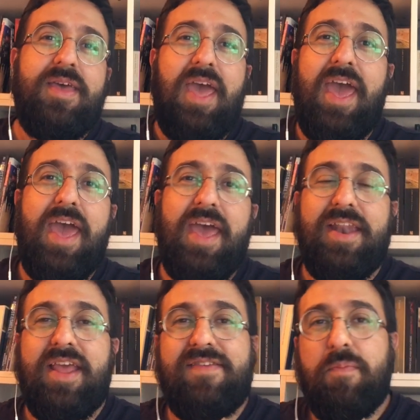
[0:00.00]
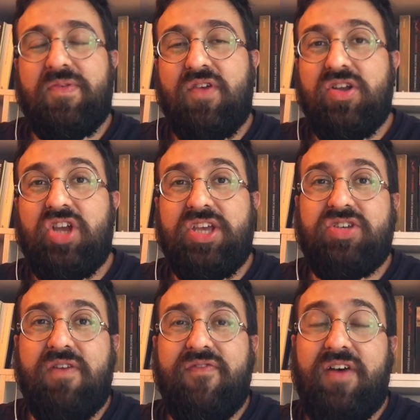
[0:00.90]
É, nesse episódio a
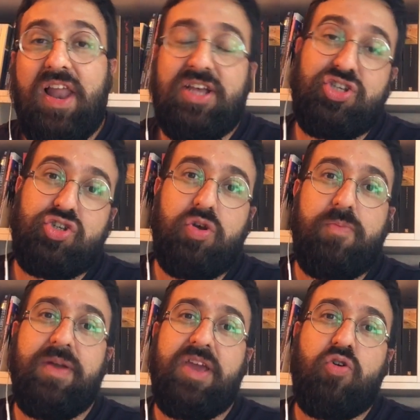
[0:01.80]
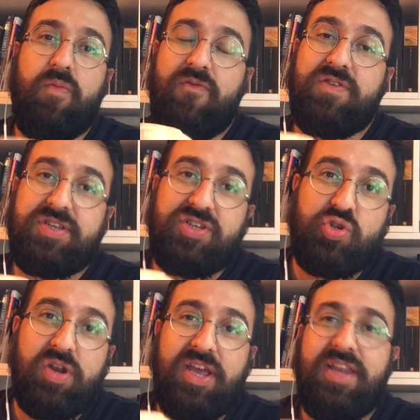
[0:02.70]
gente vai falar sobre como você
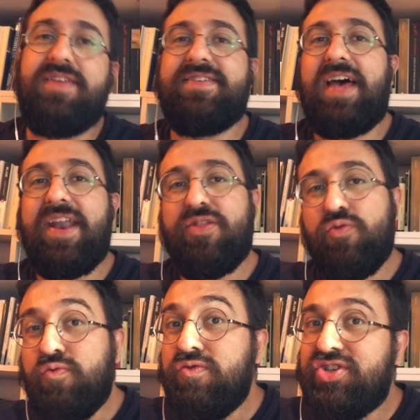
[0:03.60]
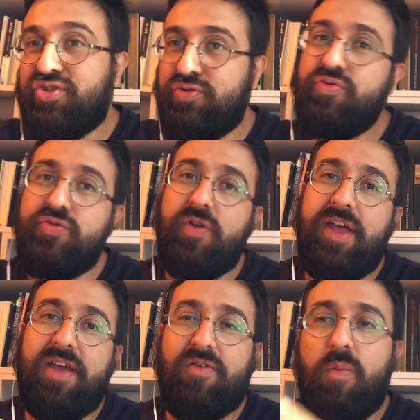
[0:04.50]
se organizar num estudo,
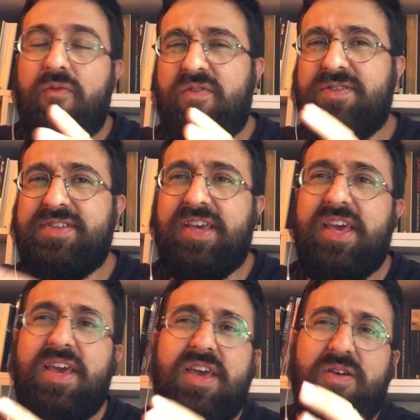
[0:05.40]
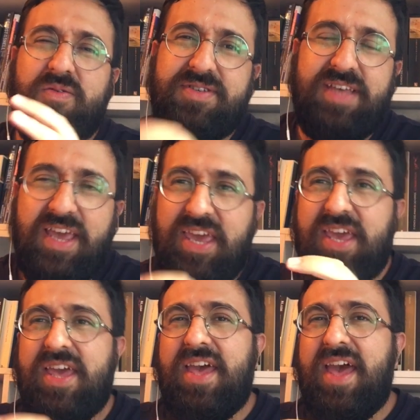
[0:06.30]
né? Como você consegue
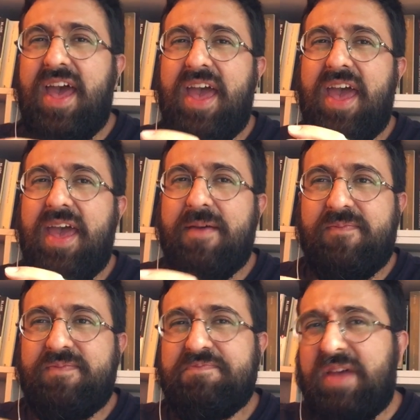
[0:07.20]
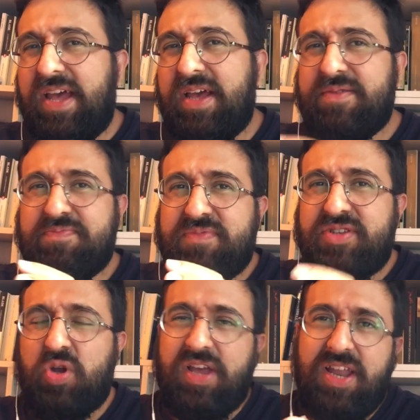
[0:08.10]
é, é,
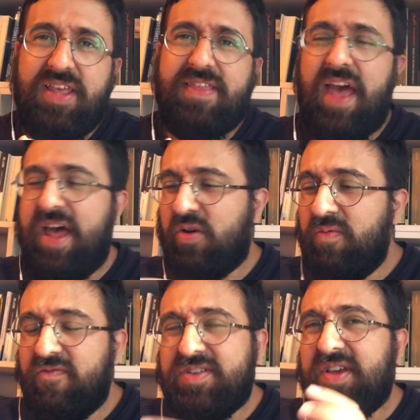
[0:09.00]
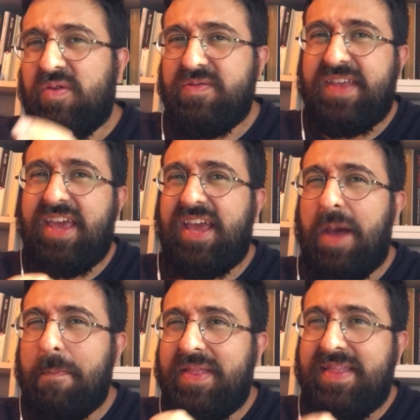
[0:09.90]
se organizar, como você consegue
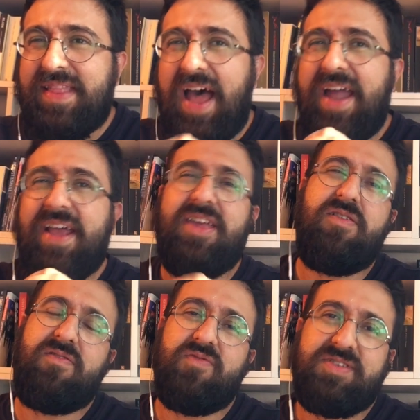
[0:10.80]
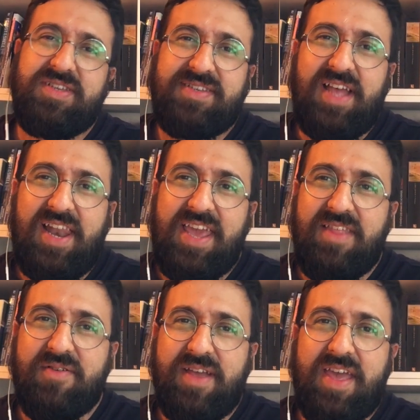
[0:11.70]
captar adaptar aquilo que você está
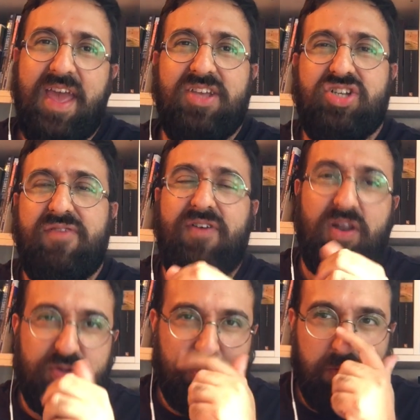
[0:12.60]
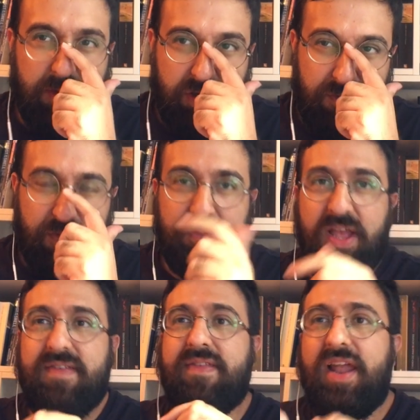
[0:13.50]
lendo, né? A gente já falou sobre
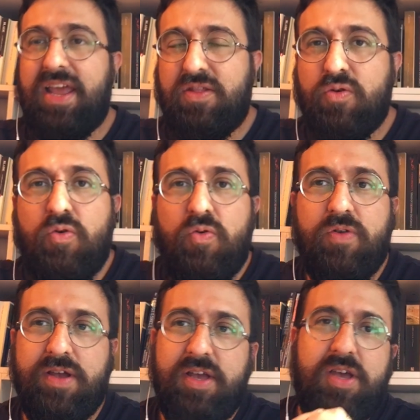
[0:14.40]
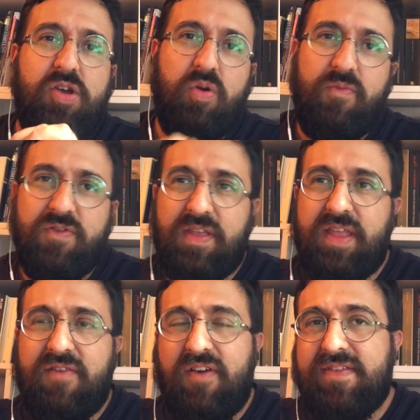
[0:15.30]
dificuldades na leitura, como você
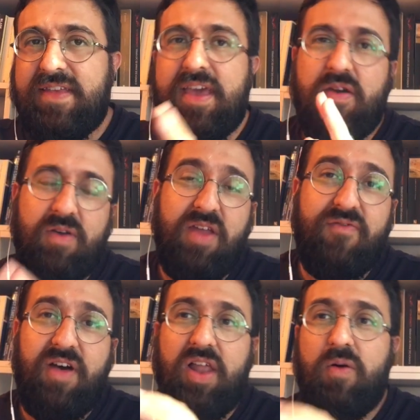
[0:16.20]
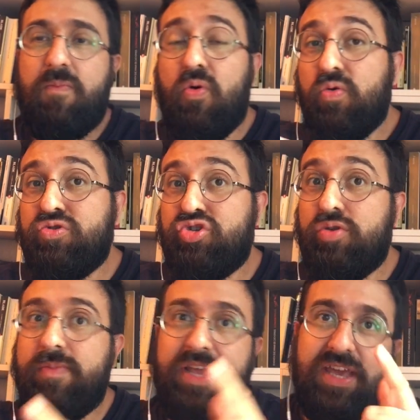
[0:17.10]
tem que fazer. Eu quero falar um pouco
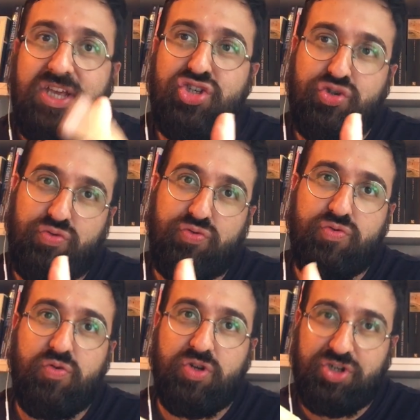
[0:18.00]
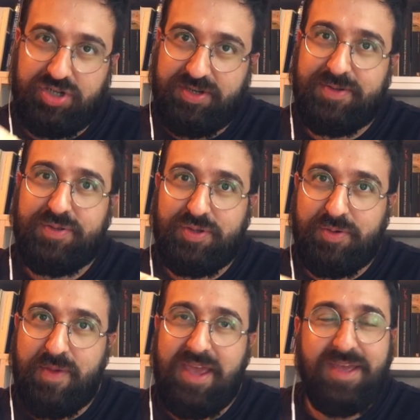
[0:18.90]
sobre estudo hoje. Tudo
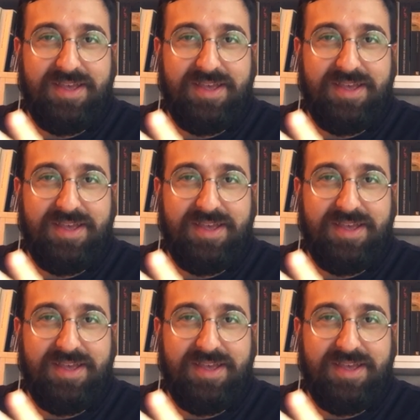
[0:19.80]
bem?